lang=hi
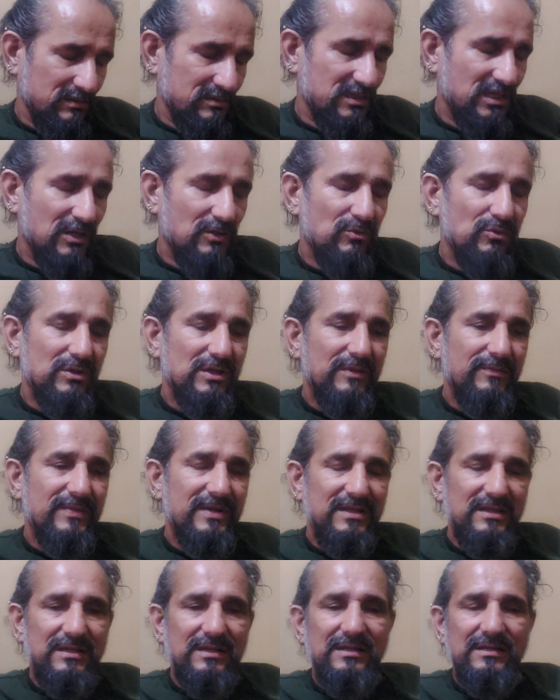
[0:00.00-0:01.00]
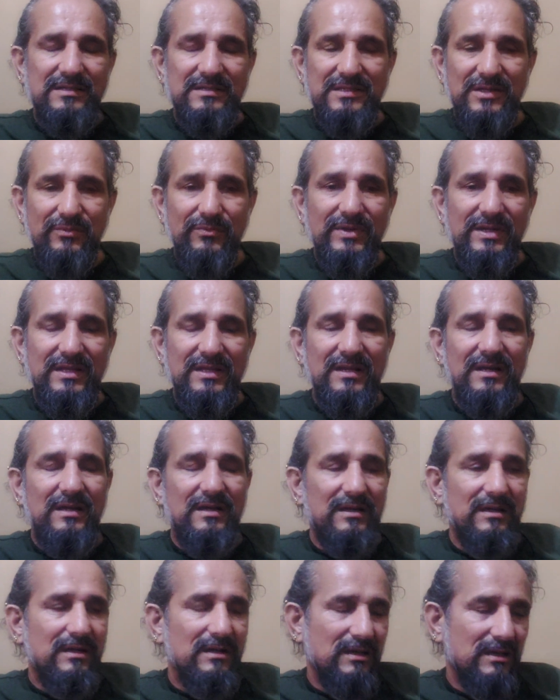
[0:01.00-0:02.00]
जानवरों के प्रति संवेदना
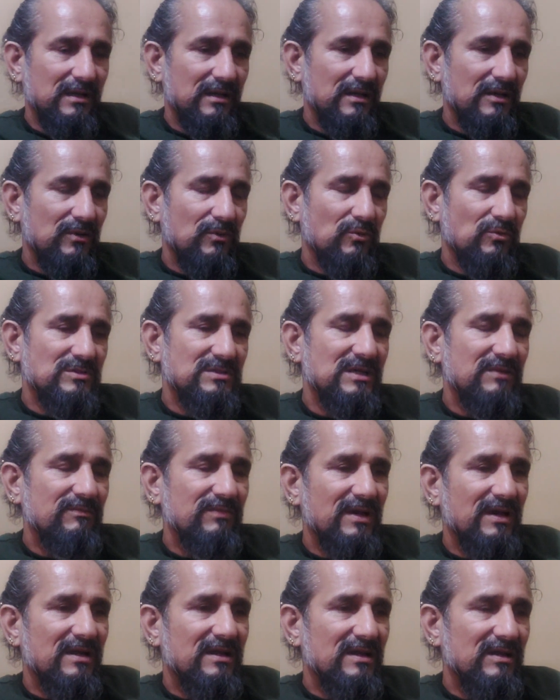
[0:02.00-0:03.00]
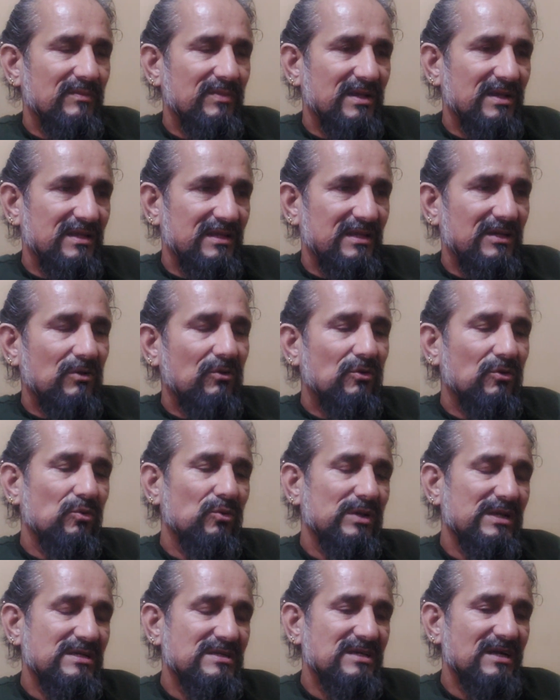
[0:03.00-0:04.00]
है उनसे प्यार के प्रति और
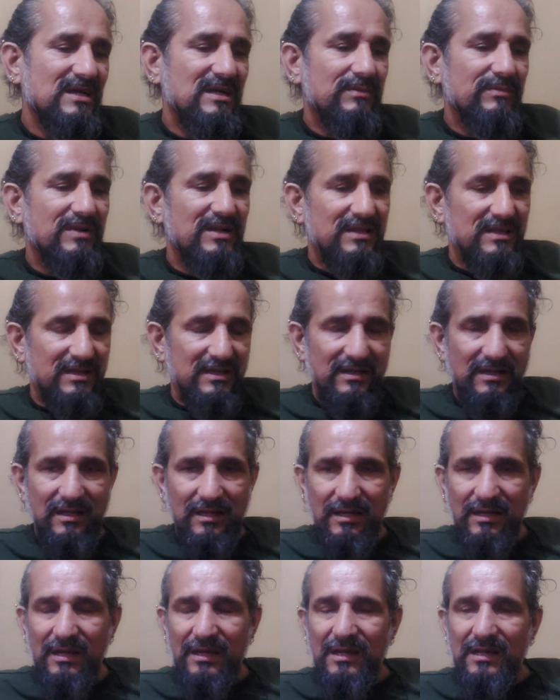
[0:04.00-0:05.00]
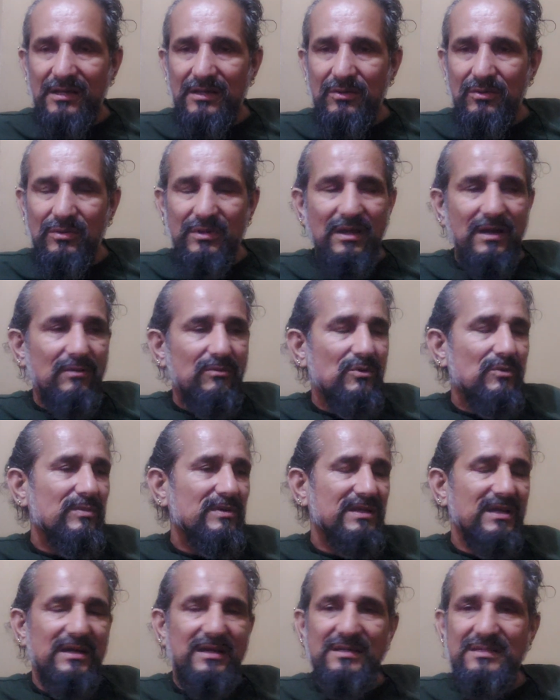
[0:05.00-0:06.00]
हिंसा के प्रति है क्योंकि आपको
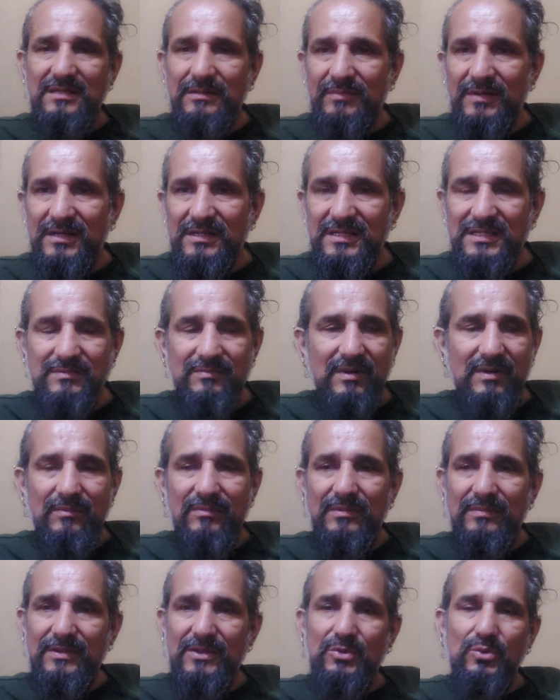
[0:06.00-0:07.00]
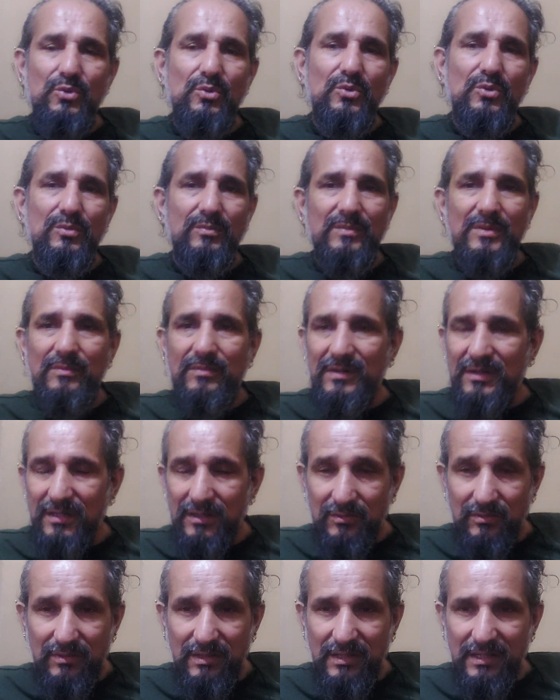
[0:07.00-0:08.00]
पता है कि समाज इस मामले में दो ग्रुप में बटा
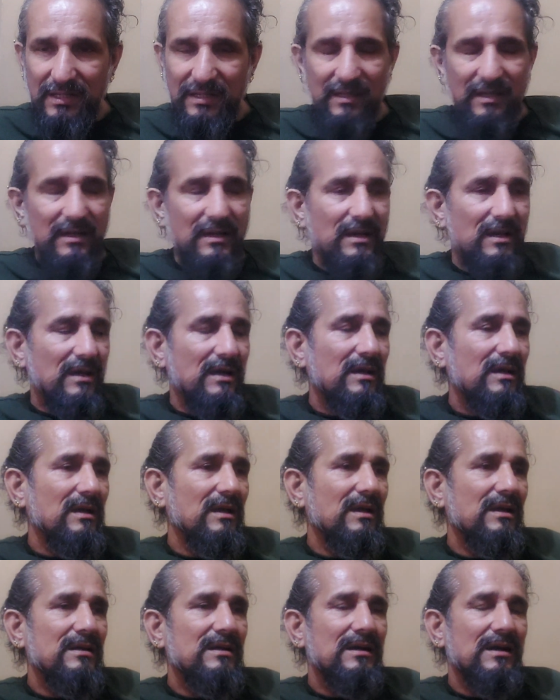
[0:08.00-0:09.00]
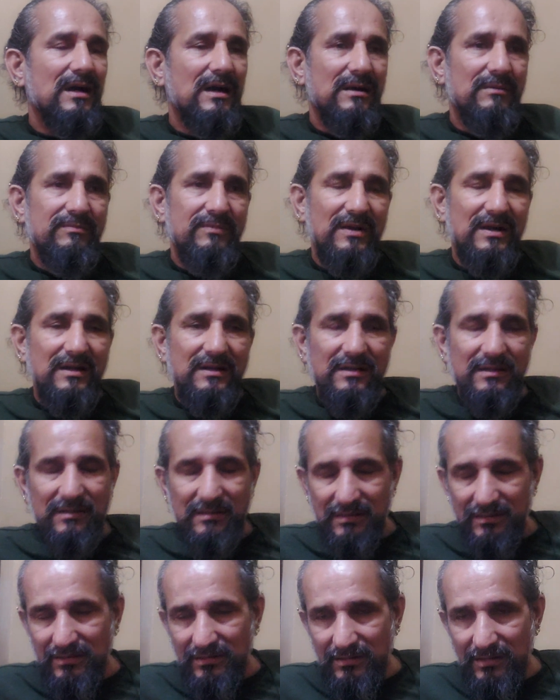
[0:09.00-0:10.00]
हुआ है ठीक है एक हाफ पार्ट
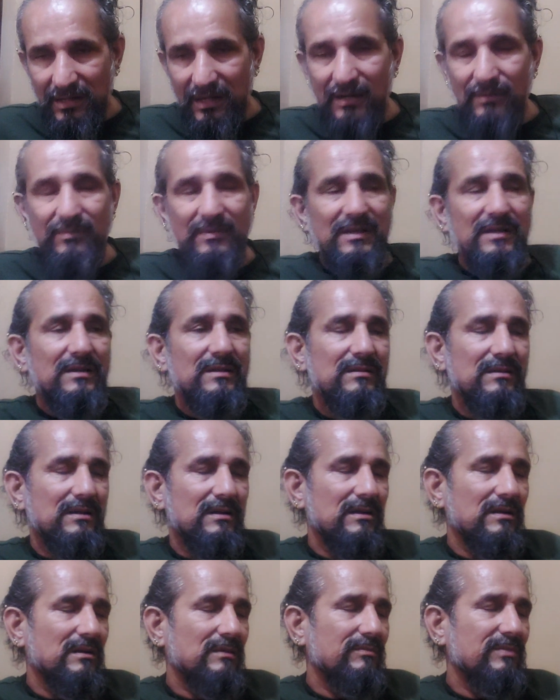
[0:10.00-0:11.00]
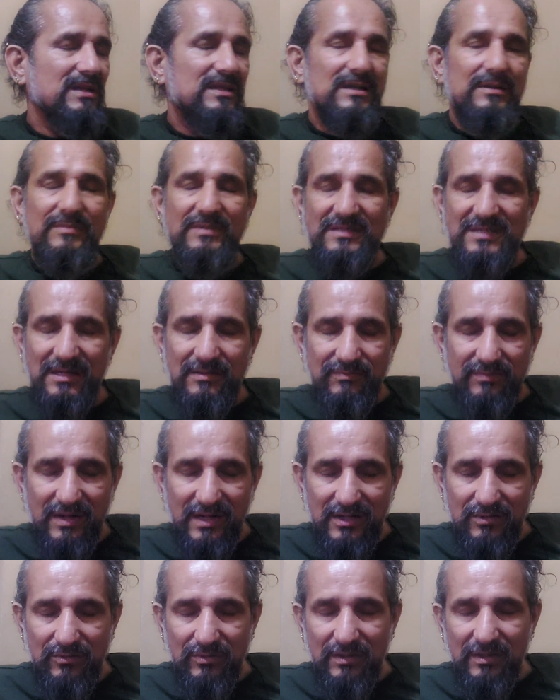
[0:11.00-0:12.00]
हाफ नहीं पंद्रह परसेंट
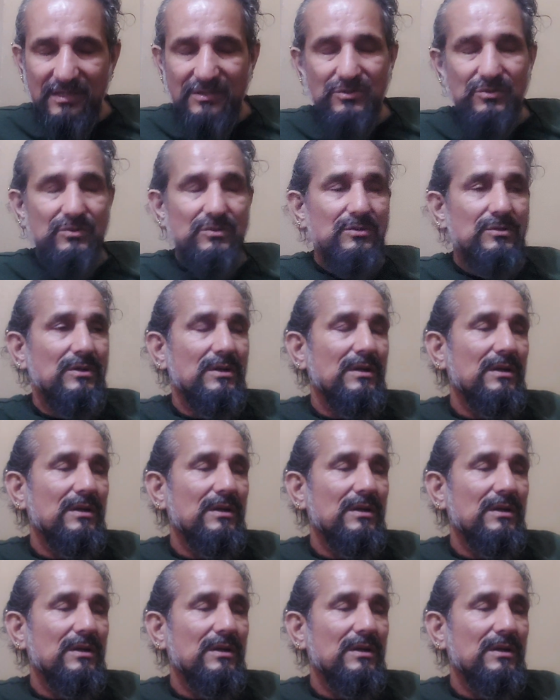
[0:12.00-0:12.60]
पार्ट हुआ है जो